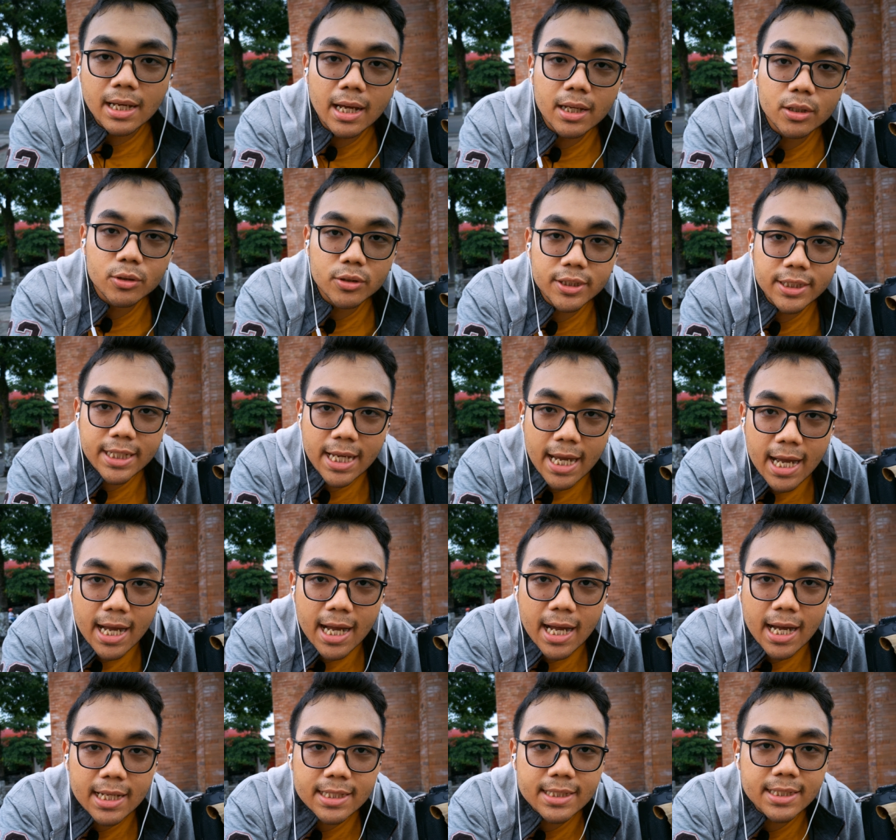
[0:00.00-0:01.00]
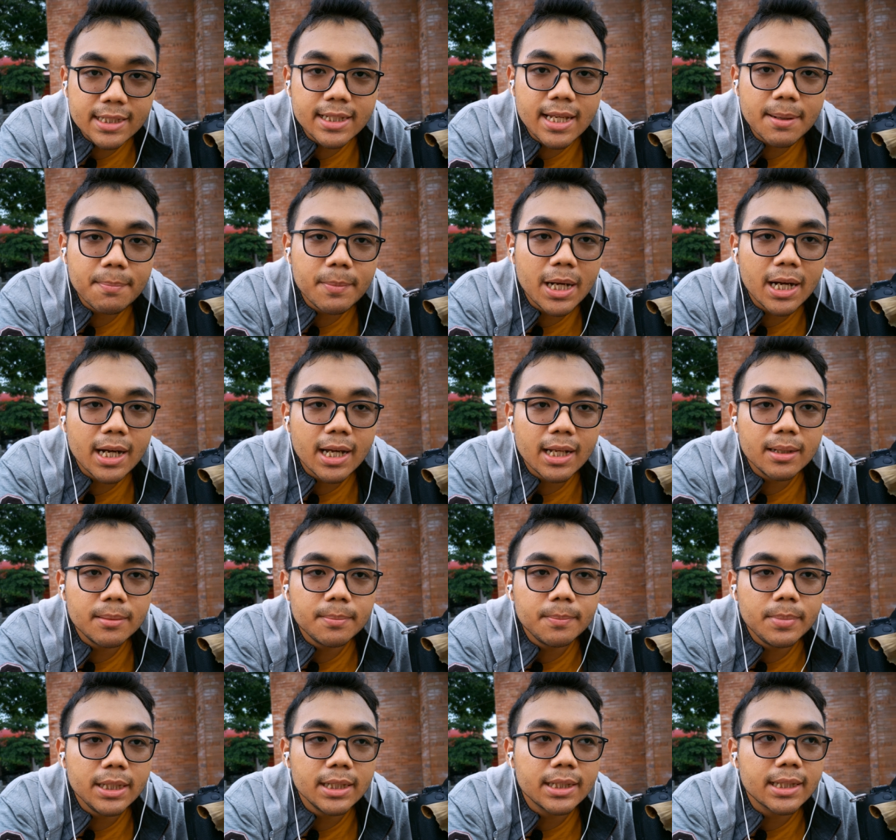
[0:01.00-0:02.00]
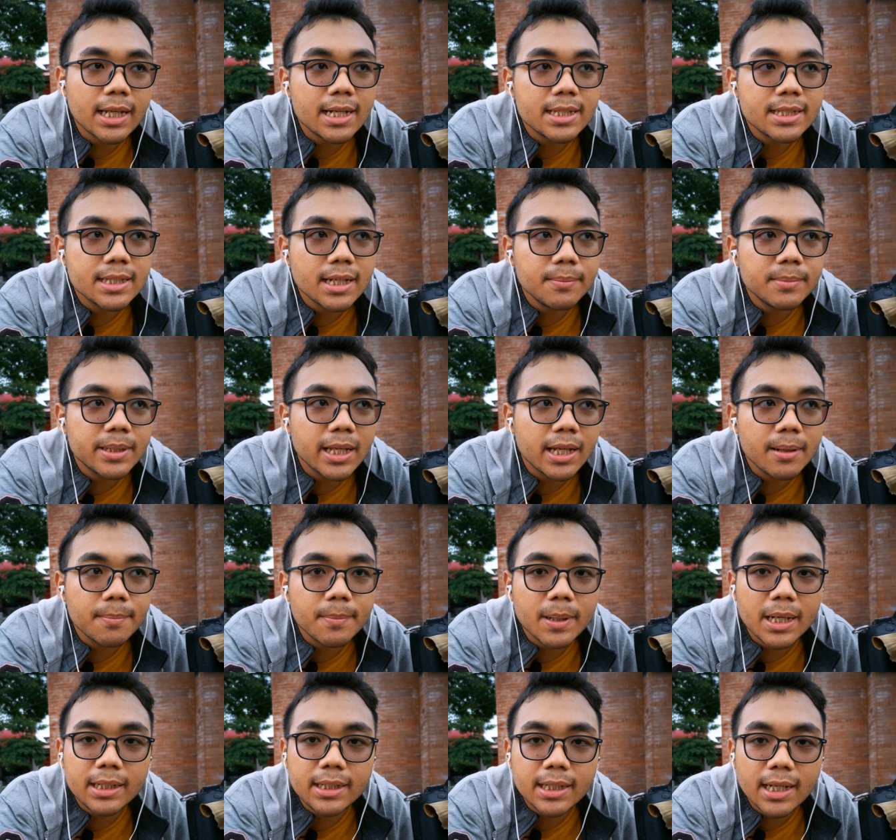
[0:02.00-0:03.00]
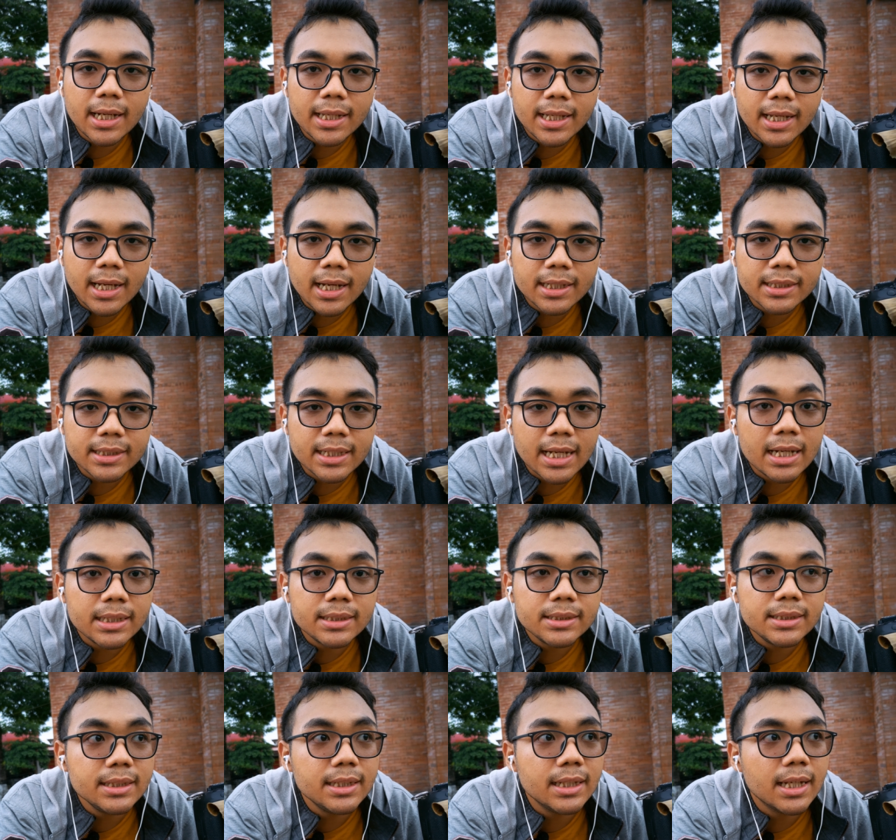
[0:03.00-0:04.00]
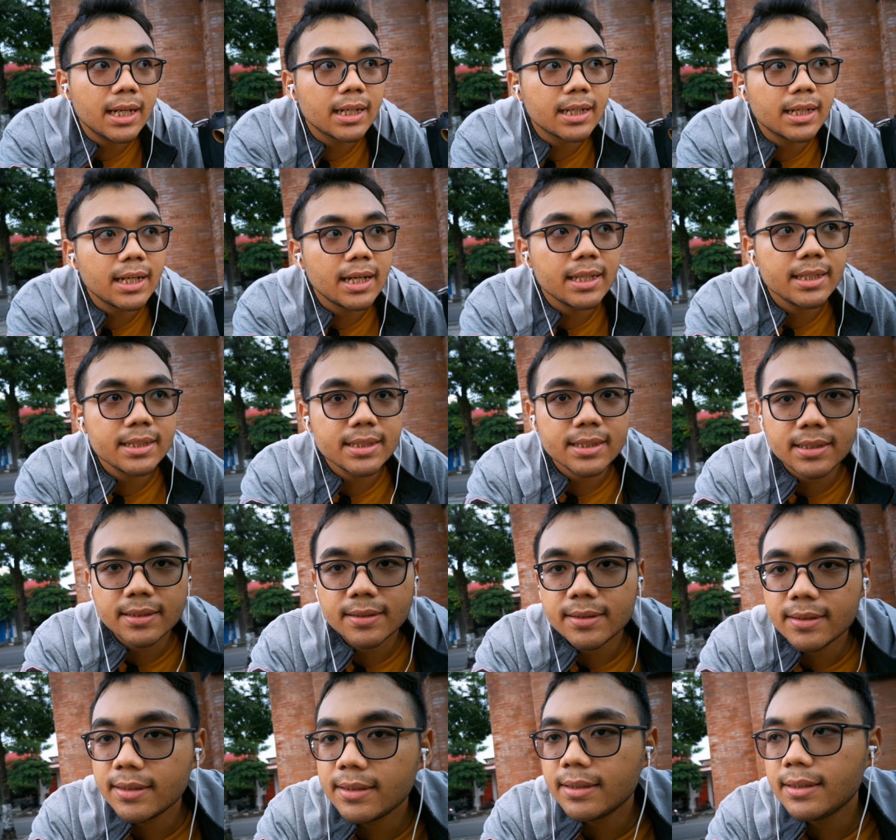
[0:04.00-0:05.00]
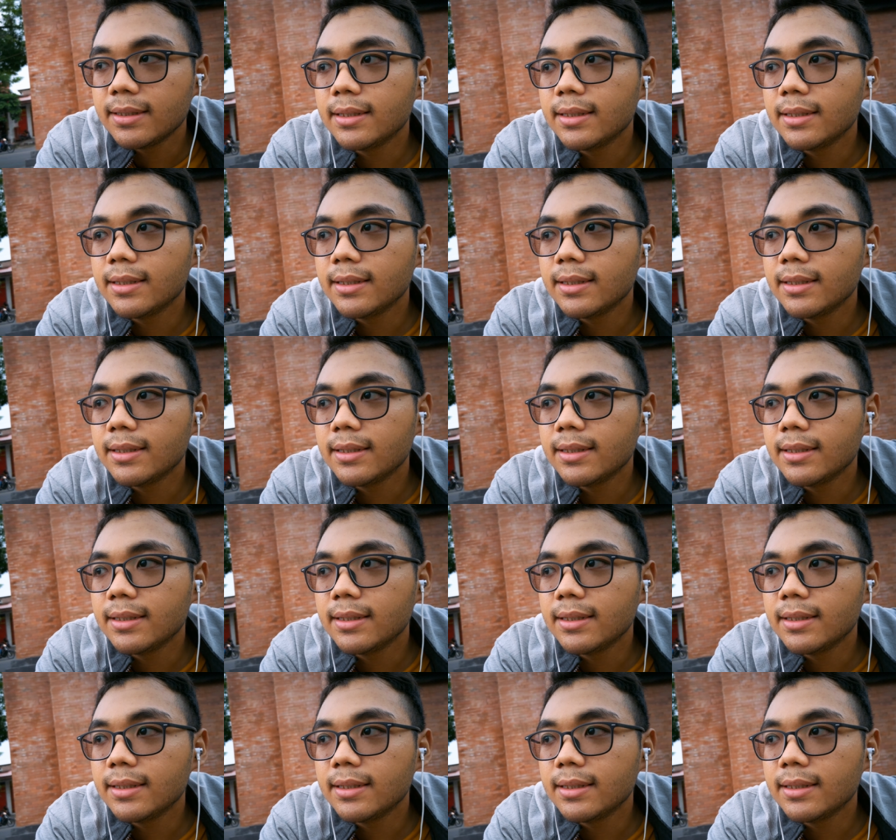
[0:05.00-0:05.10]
seharusnya hasilnya bakal lebih tajam daripada yang tadi ya guys